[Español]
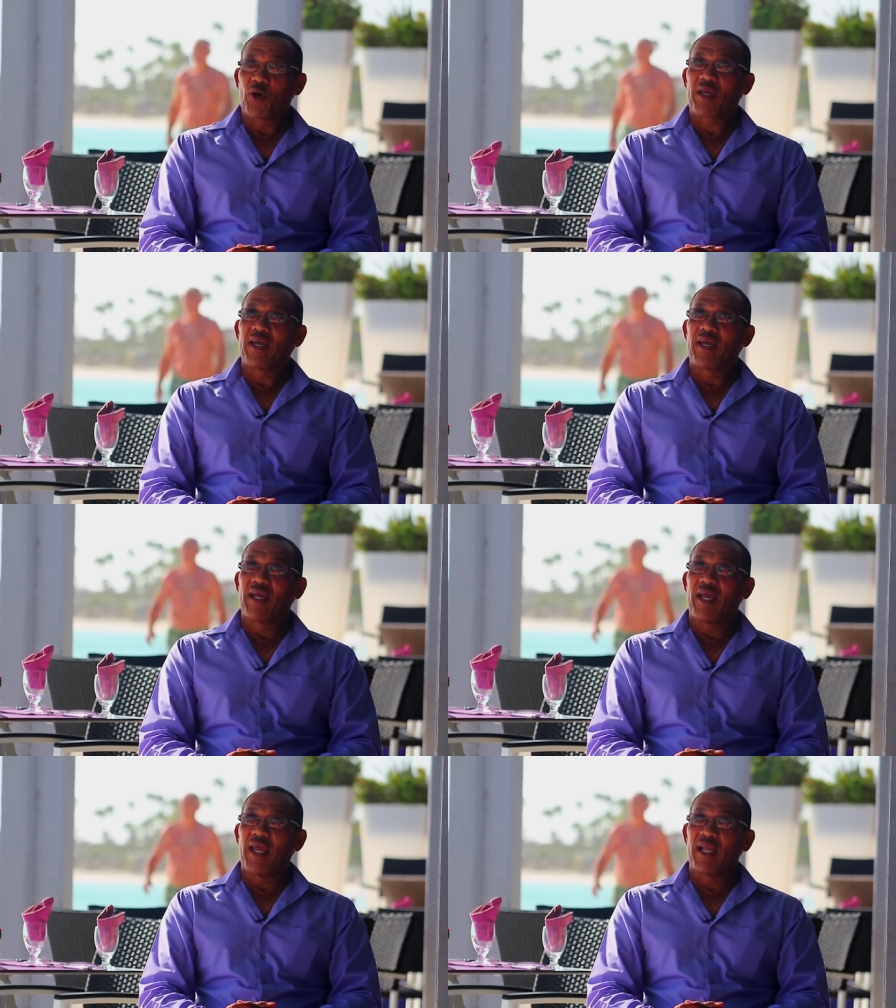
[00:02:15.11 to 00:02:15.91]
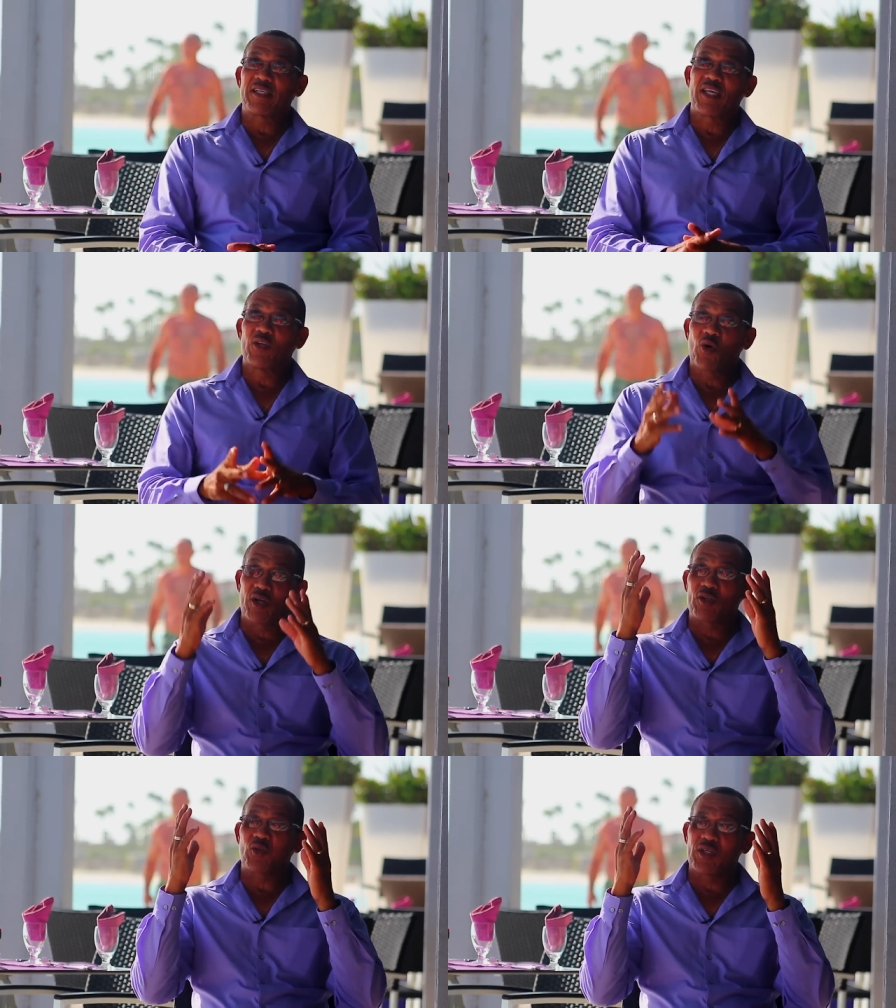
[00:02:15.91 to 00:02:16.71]
porque el
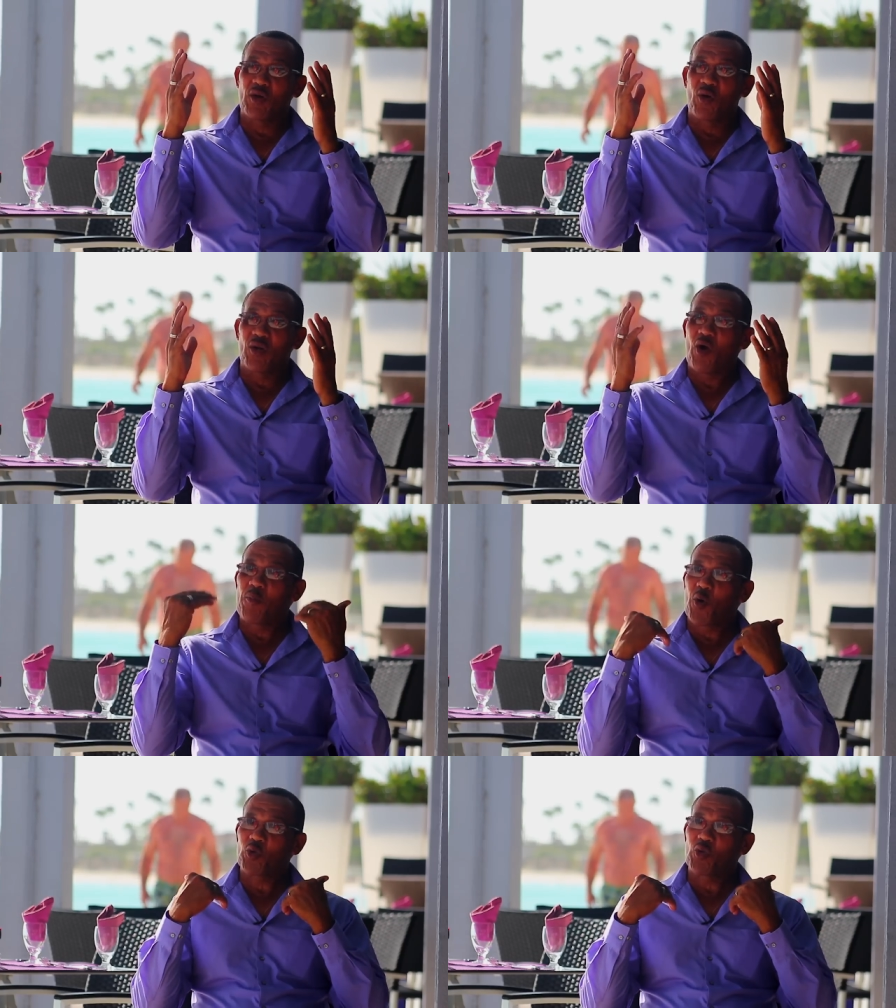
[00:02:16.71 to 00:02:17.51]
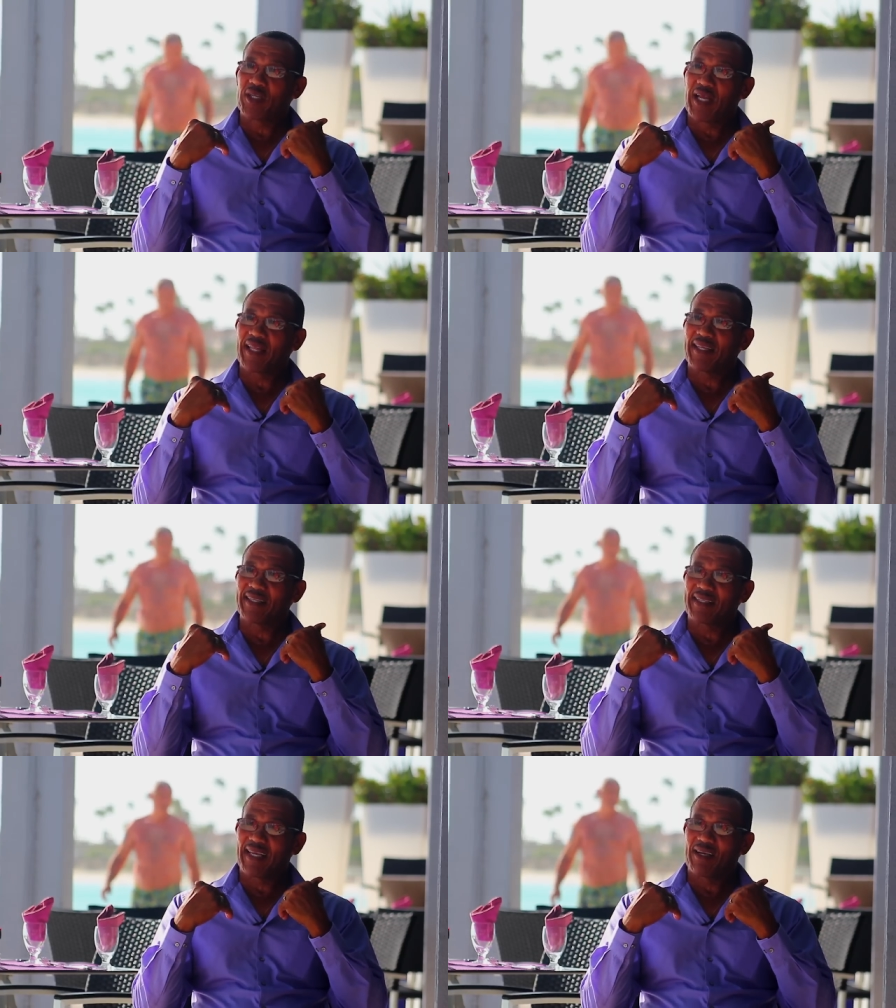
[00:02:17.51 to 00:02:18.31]
Señor nos dio la oportunidad de,
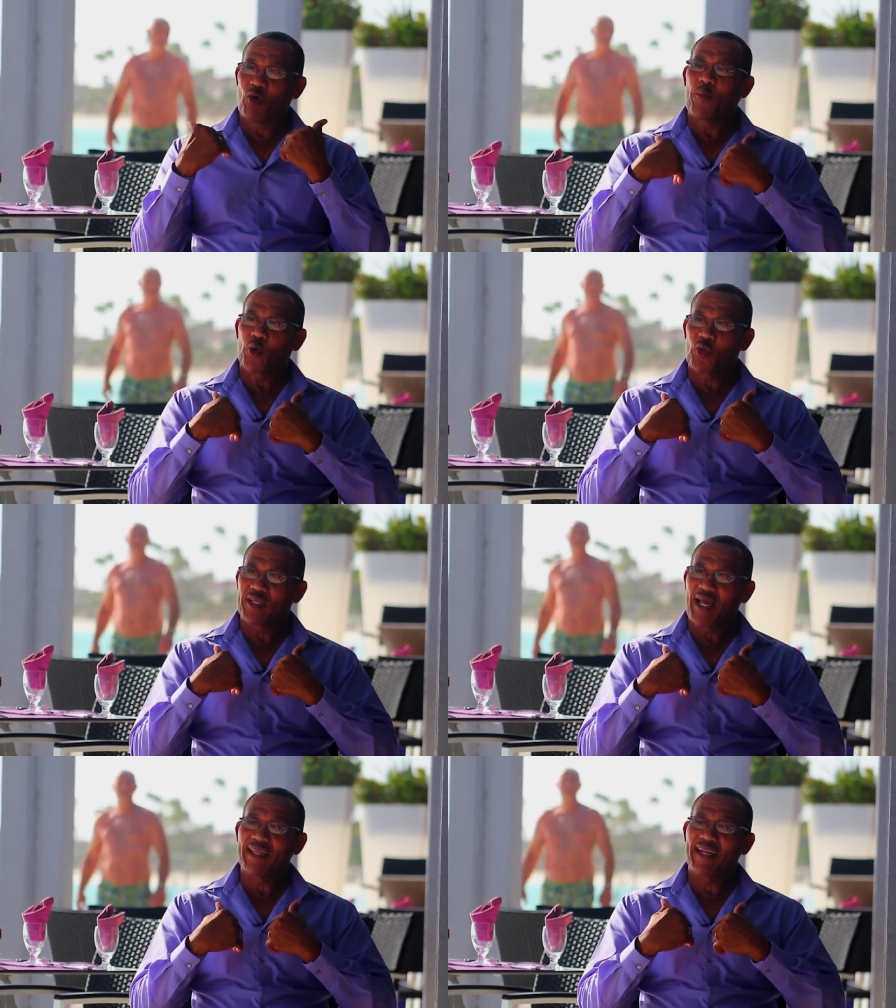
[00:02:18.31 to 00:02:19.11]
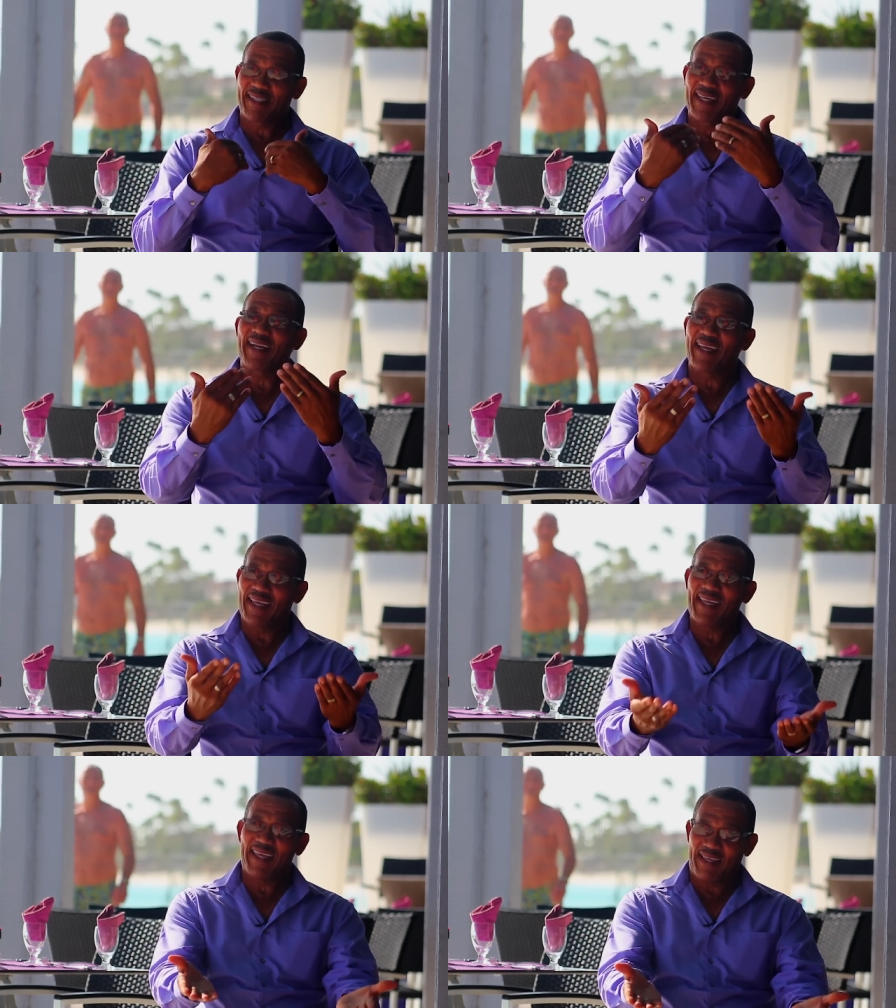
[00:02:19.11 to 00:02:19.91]
eh, oportunidad de nacer
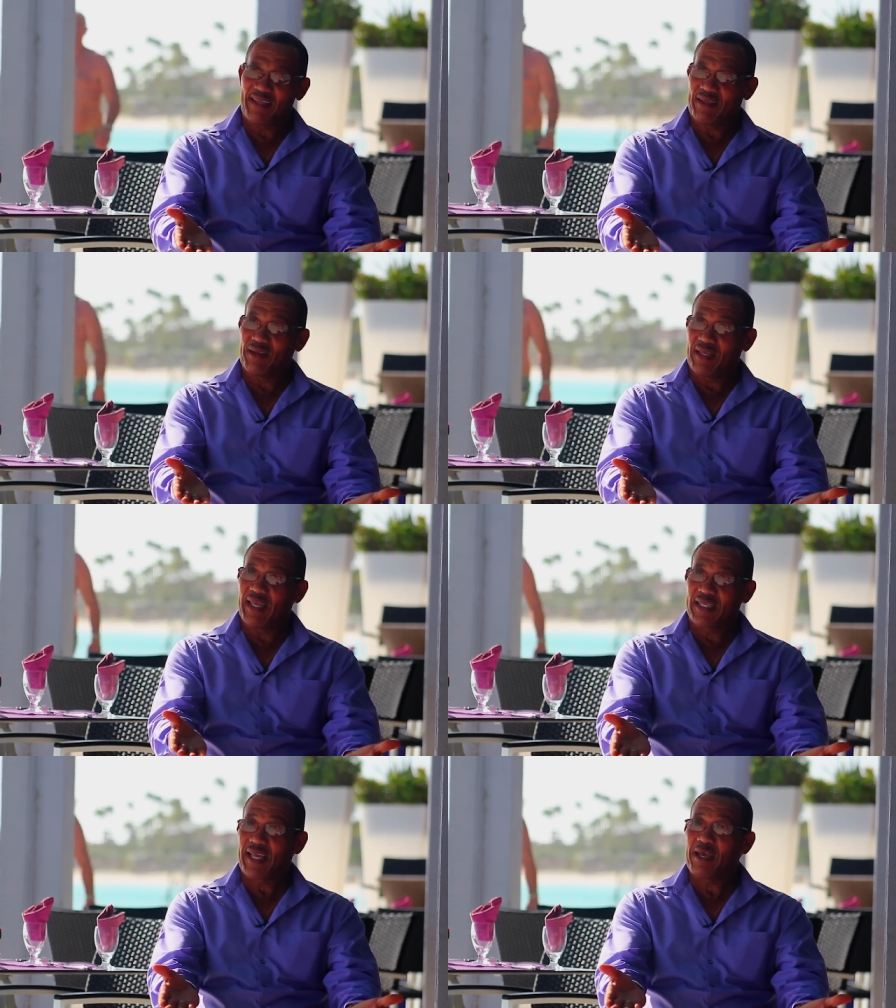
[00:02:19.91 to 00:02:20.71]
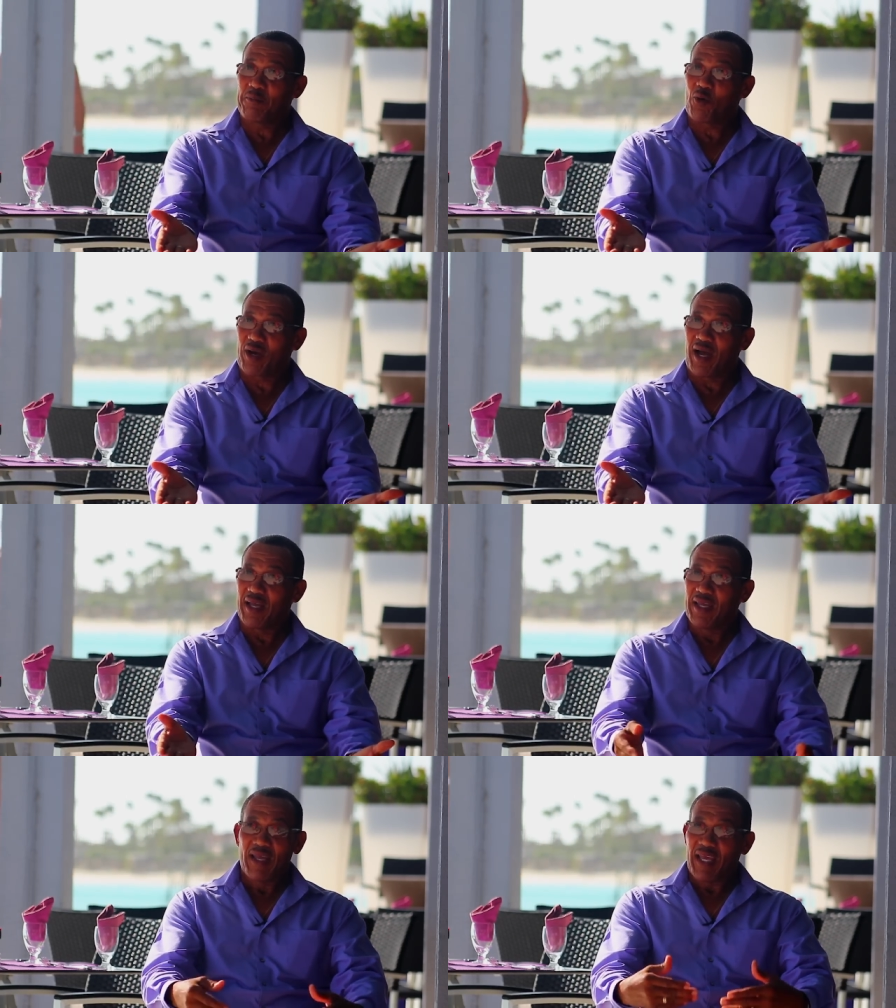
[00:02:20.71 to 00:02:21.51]
esa época,
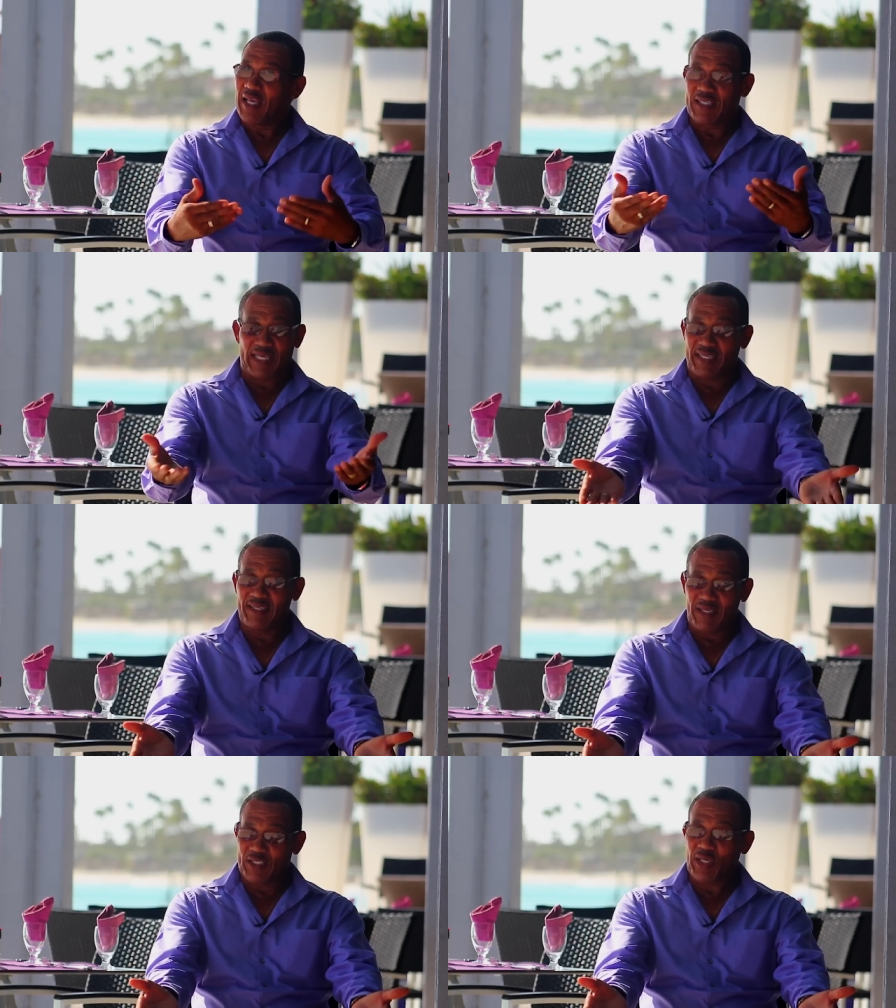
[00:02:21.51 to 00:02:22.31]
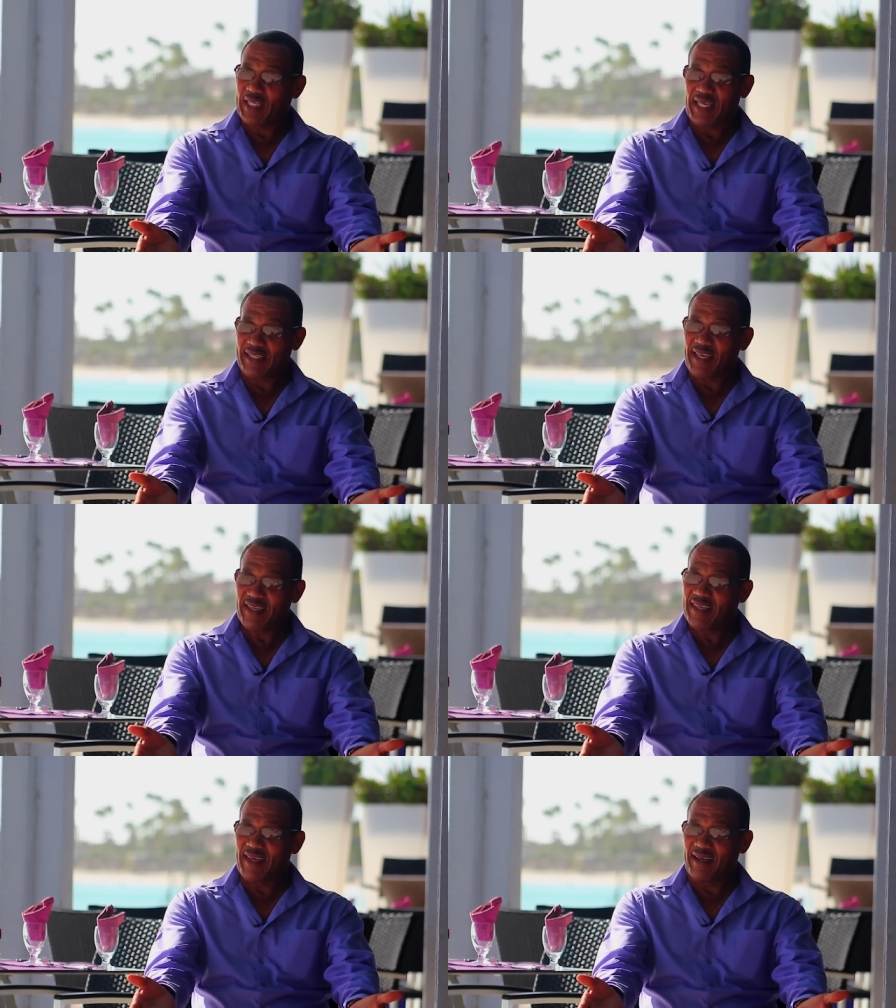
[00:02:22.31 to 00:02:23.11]
claro. ese,
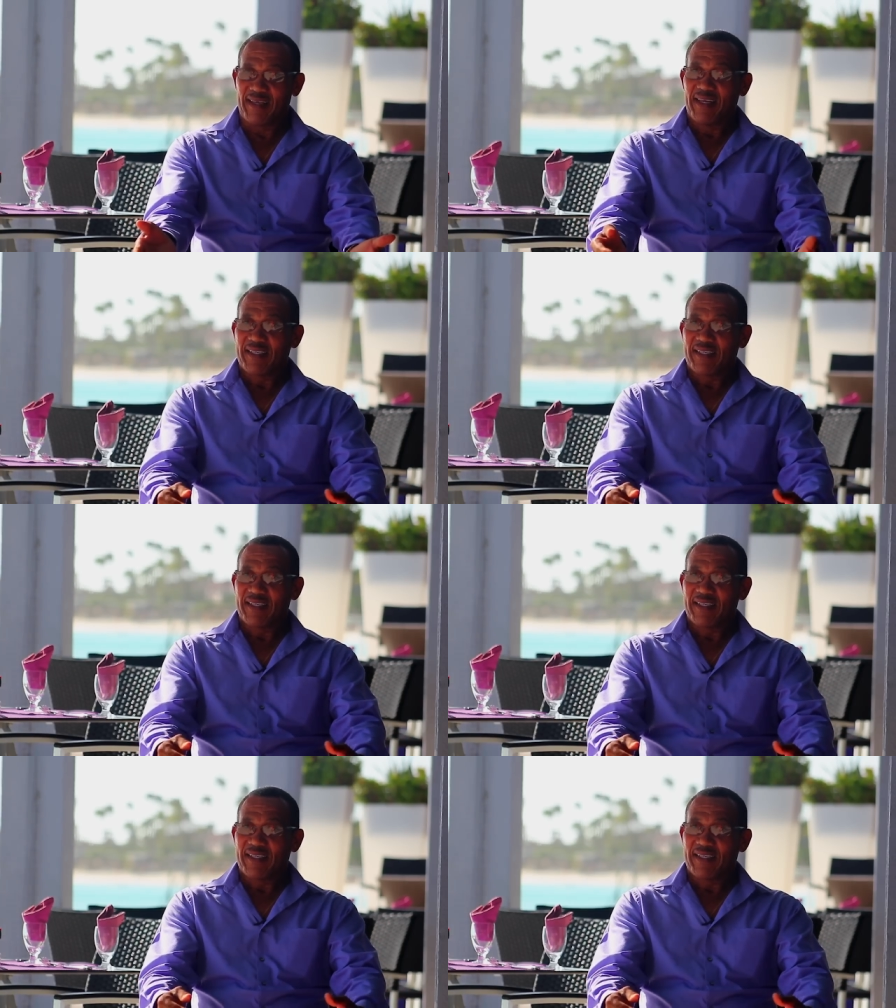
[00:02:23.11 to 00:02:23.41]
día.